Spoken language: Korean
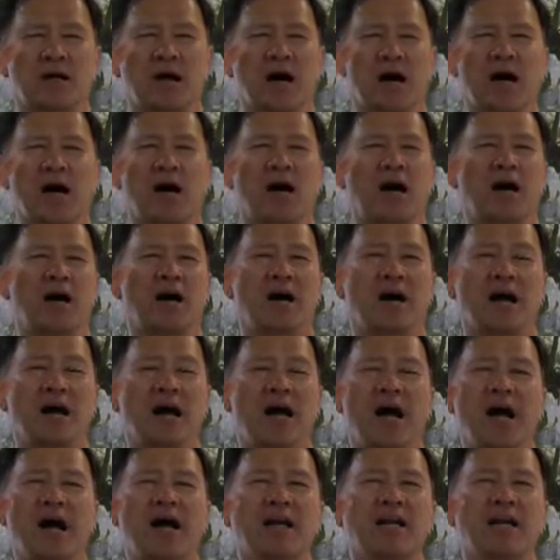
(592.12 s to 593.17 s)
아,
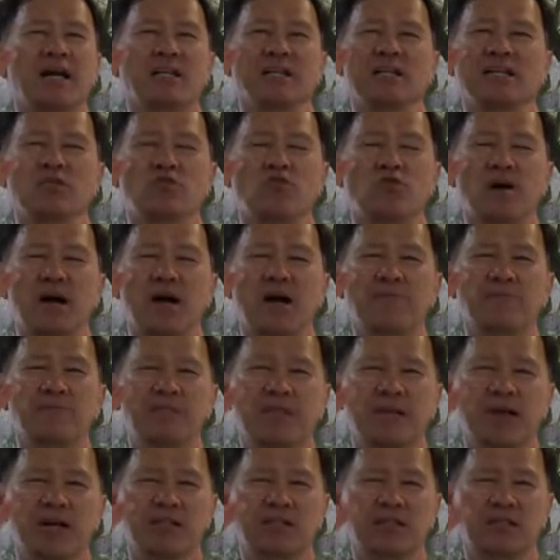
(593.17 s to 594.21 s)
하나님과
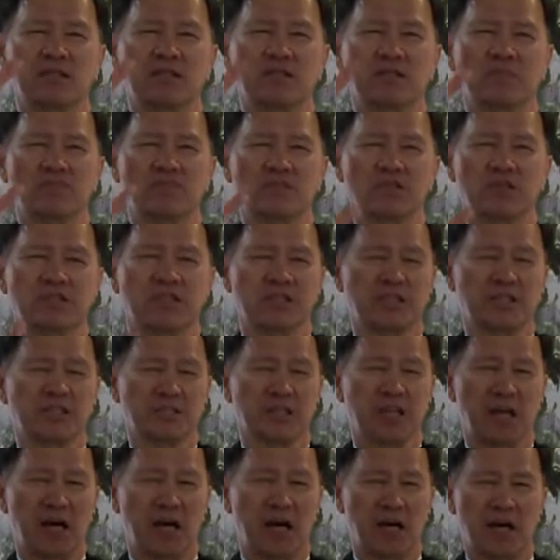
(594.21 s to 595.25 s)
함께 하시는
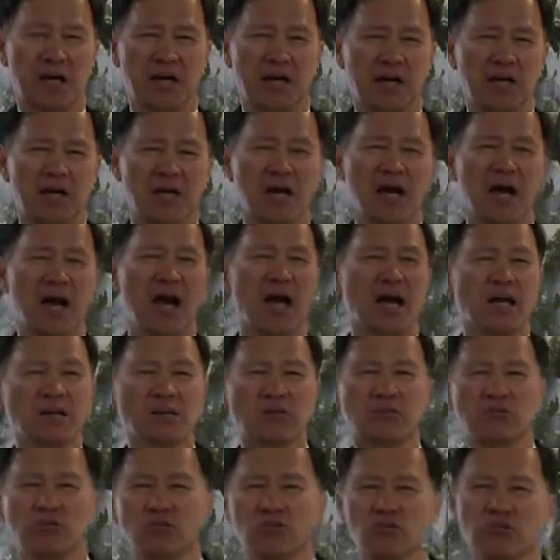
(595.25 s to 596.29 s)
분이시다
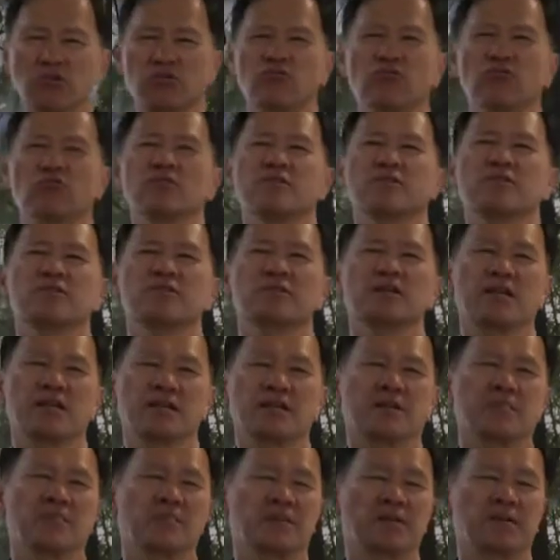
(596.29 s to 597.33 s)
하는 것을 눈을 뜨게
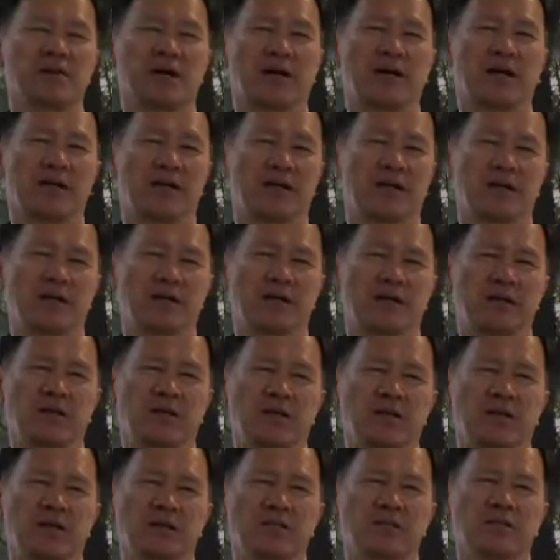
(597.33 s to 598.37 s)
됩니다.
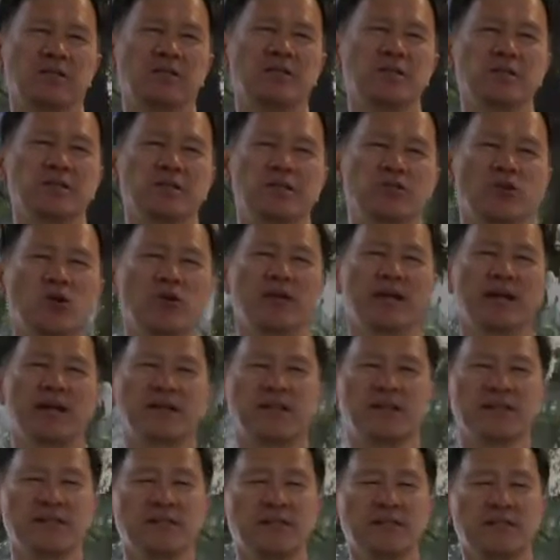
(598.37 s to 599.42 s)
그
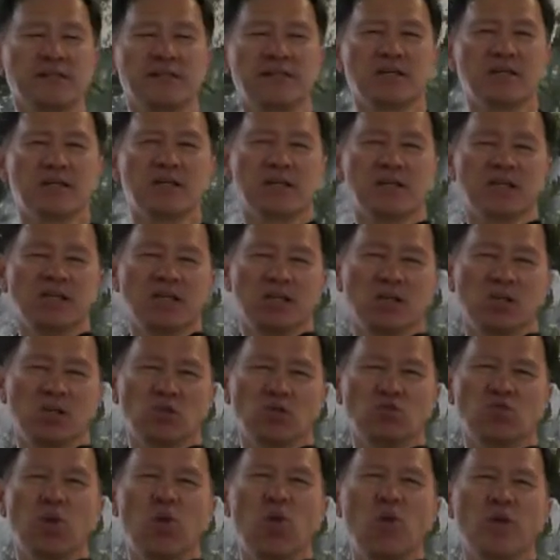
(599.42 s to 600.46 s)
전에는
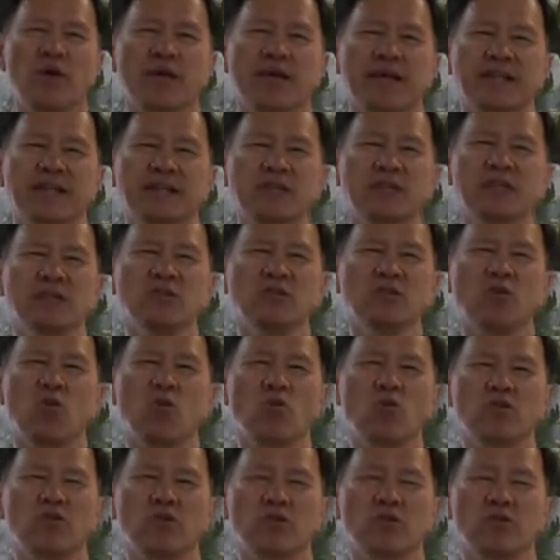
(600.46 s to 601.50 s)
속에
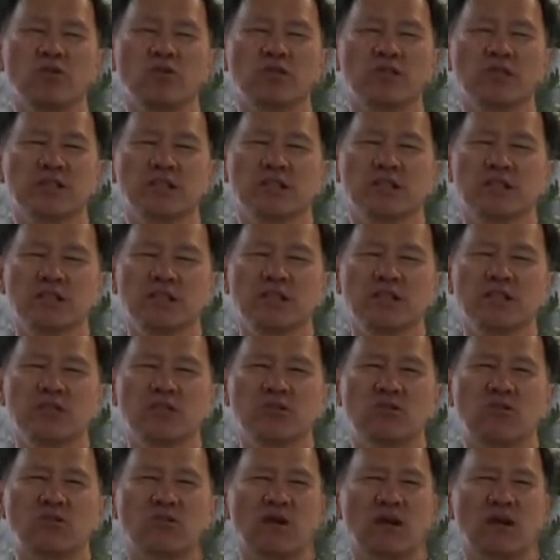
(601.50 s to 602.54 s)
들어온 것이 있어